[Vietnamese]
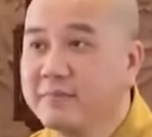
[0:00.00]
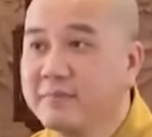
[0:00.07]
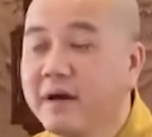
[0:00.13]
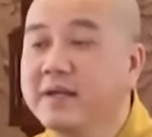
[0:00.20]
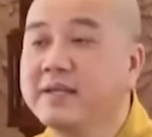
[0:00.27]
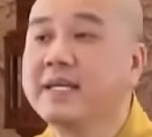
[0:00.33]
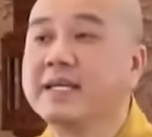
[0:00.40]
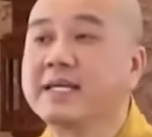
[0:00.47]

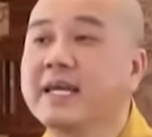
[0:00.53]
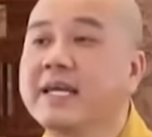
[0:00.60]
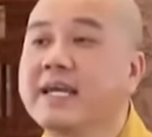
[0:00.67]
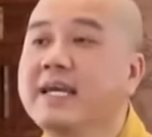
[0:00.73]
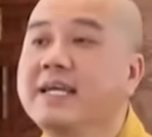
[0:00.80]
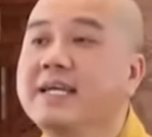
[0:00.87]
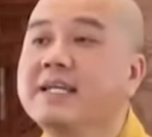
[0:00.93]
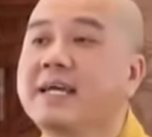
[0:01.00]
bởi vì cái
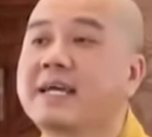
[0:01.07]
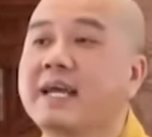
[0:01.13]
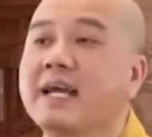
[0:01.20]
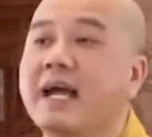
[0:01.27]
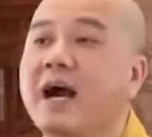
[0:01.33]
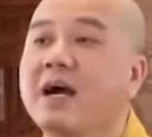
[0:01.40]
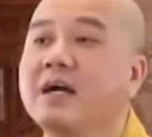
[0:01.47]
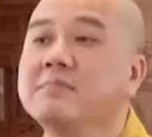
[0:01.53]
ý là cái
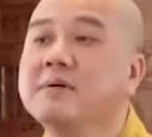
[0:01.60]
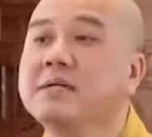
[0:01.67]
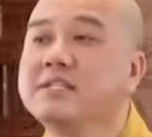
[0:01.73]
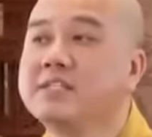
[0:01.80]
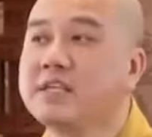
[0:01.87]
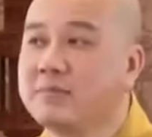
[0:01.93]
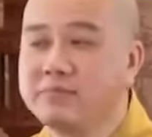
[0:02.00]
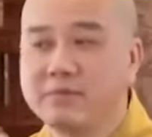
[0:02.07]
ẩn
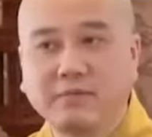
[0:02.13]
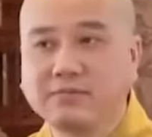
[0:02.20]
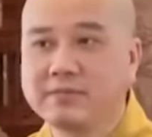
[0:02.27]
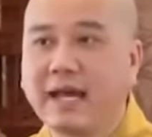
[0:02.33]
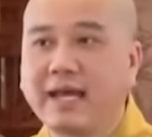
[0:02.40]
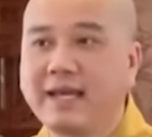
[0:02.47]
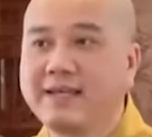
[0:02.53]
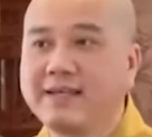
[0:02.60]
bên trong không
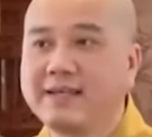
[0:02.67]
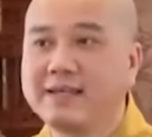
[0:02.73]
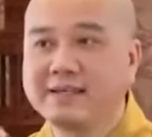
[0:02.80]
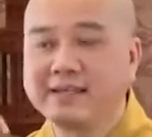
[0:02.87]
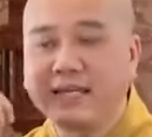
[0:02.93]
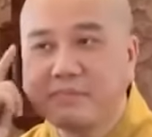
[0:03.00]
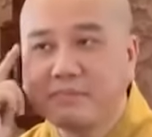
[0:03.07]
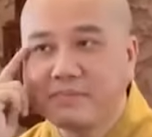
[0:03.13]
thấy
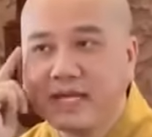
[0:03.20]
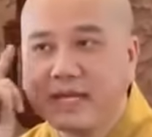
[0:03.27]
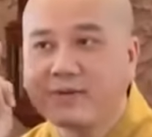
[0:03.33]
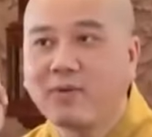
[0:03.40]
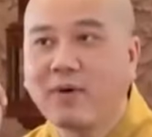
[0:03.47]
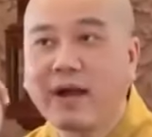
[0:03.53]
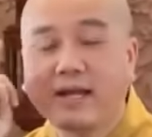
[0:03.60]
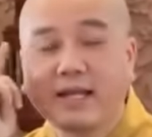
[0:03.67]
năm giác
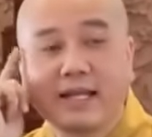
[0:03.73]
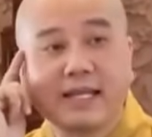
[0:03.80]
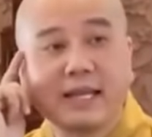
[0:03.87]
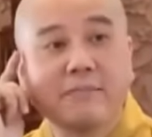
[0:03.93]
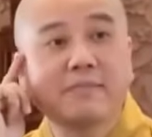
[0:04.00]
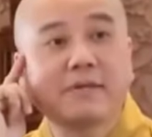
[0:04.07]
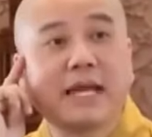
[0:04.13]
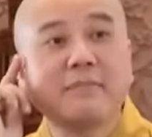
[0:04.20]
quan là
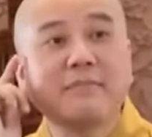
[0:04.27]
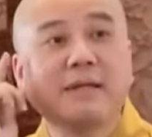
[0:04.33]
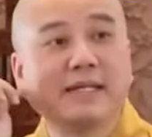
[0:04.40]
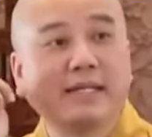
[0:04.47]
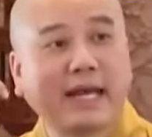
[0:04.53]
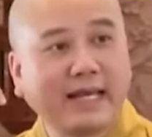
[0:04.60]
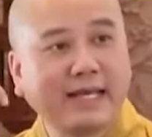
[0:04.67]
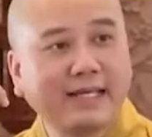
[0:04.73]
năm cái
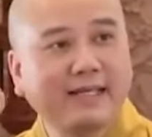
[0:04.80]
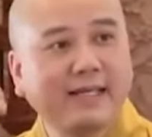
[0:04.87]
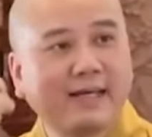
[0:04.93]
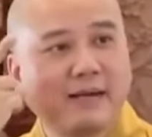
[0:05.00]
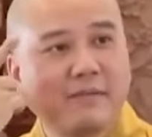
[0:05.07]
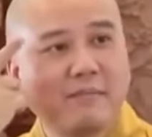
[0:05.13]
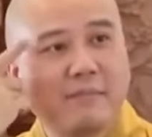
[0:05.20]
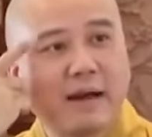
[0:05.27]
mình thấy
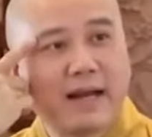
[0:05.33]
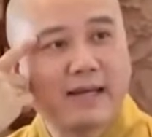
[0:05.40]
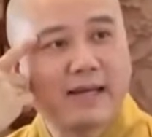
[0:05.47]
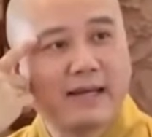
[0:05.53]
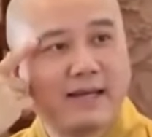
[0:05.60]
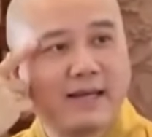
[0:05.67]
mắt